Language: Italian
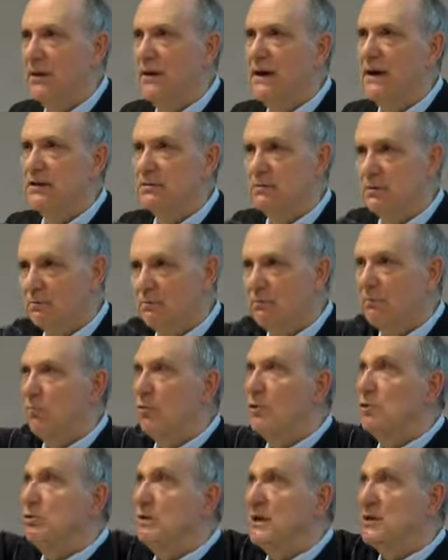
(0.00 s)
Adesso,
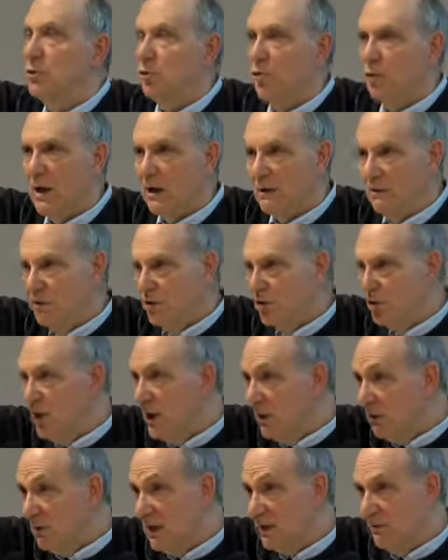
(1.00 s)
questo testo qua,
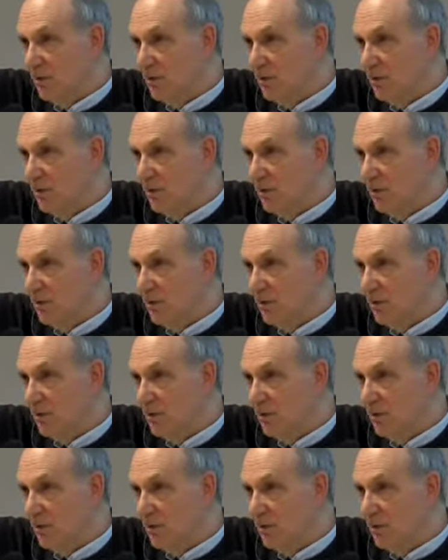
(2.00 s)
circolo